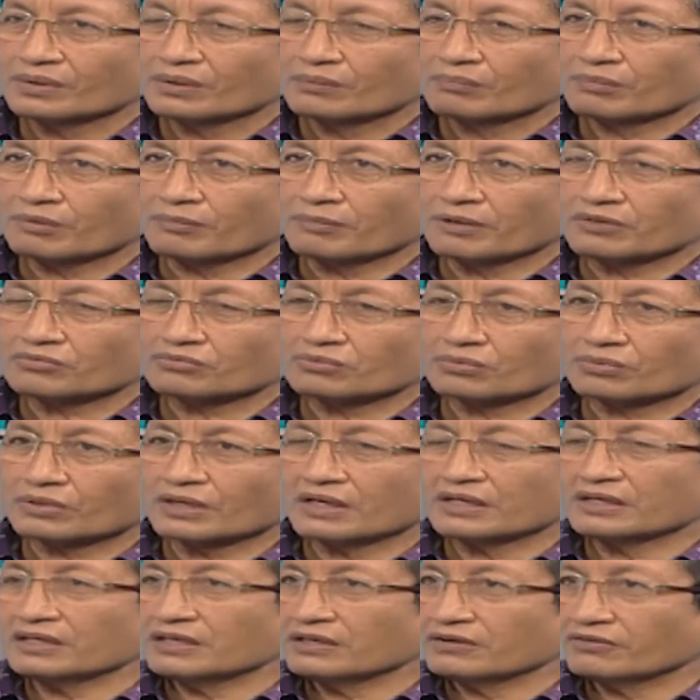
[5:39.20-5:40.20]

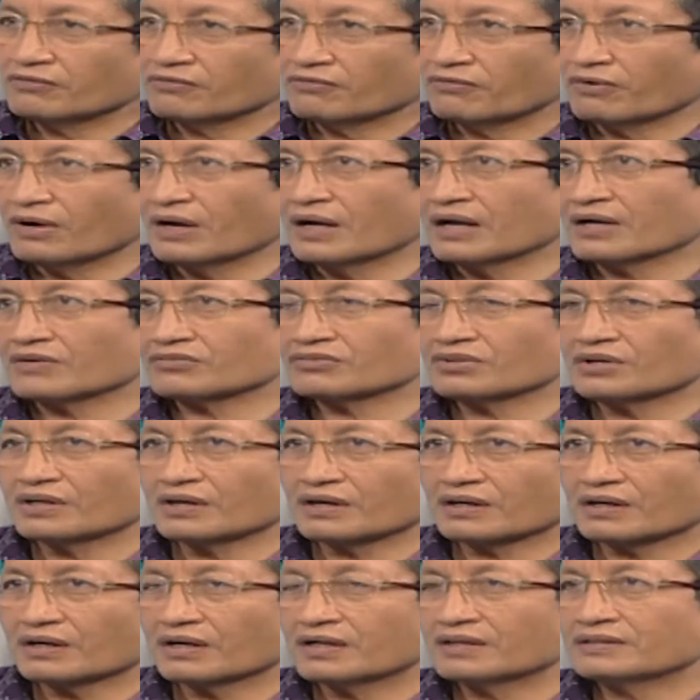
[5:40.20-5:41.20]
Pemasukan infak,
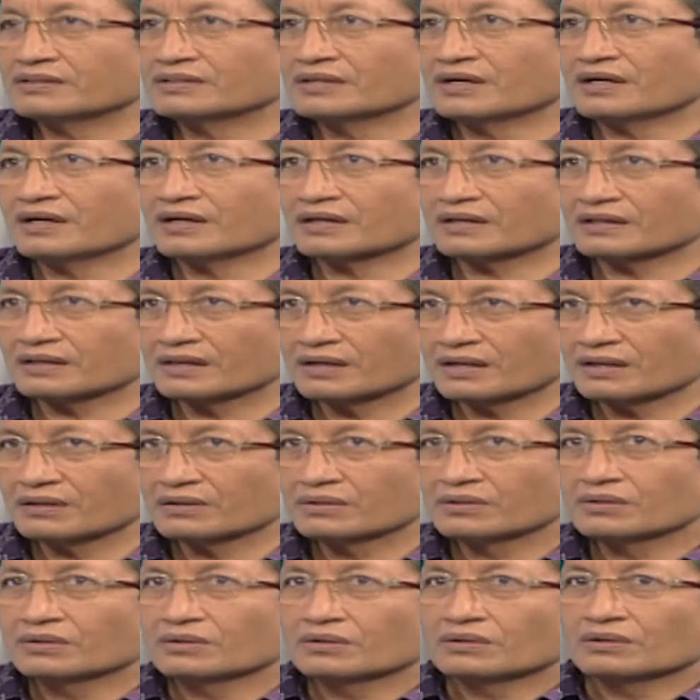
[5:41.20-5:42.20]
sedekah jariah,
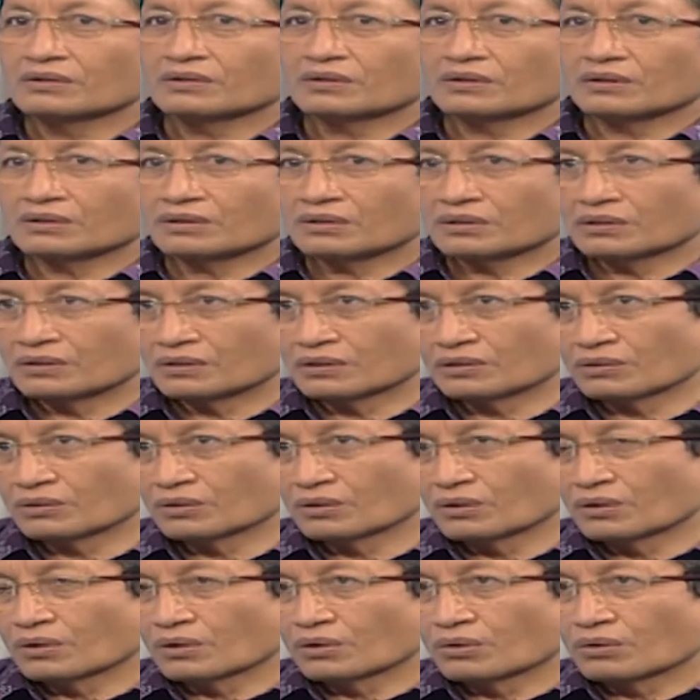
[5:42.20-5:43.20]
eh,
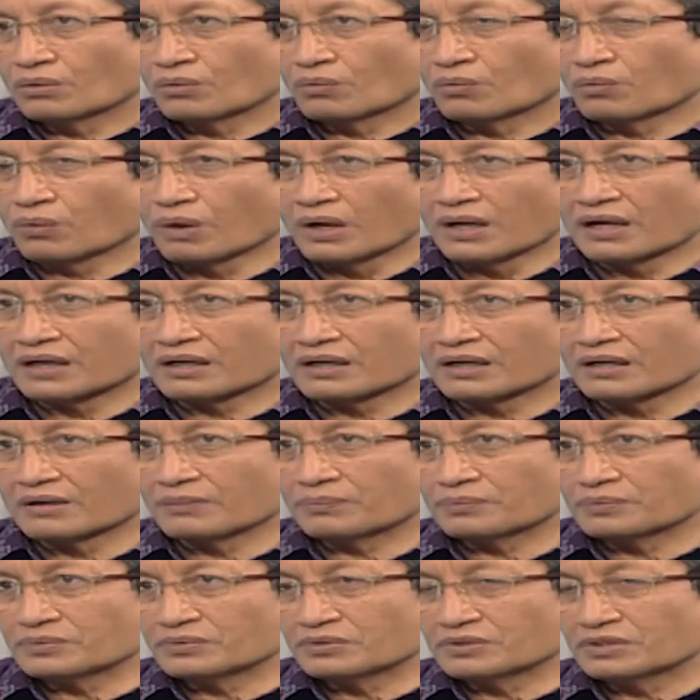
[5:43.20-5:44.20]

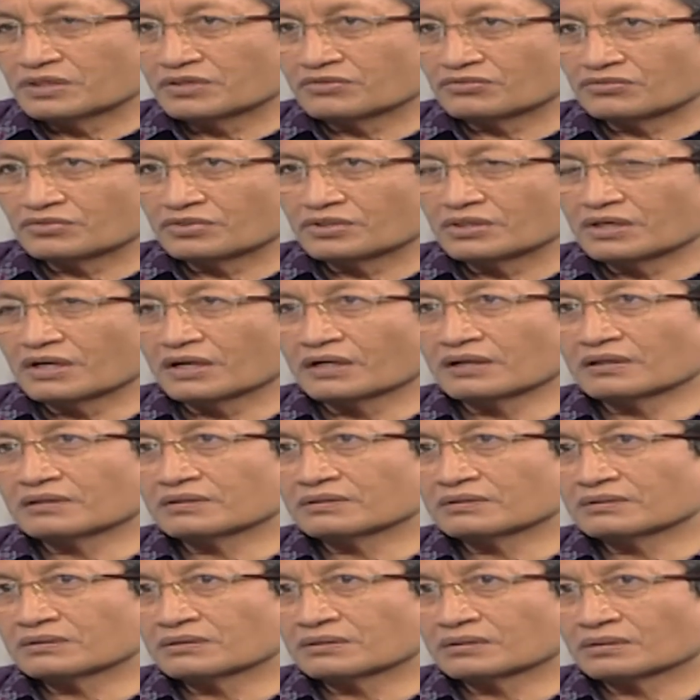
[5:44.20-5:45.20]
wakaf, jizyah,
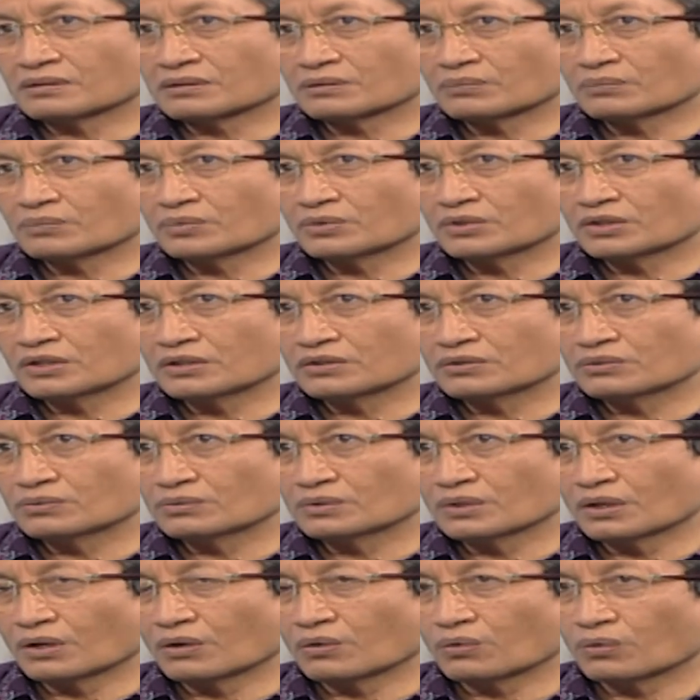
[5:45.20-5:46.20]
uh, eh, kemudian
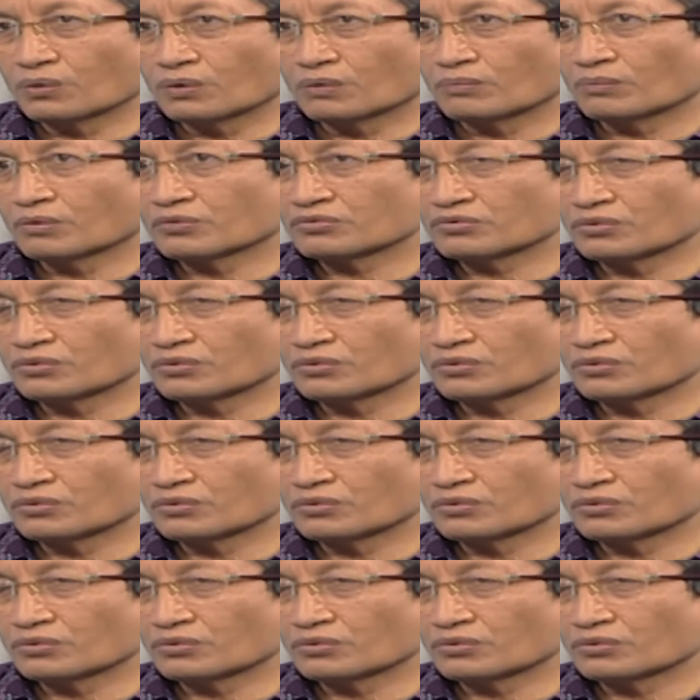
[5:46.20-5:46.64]
juga humus,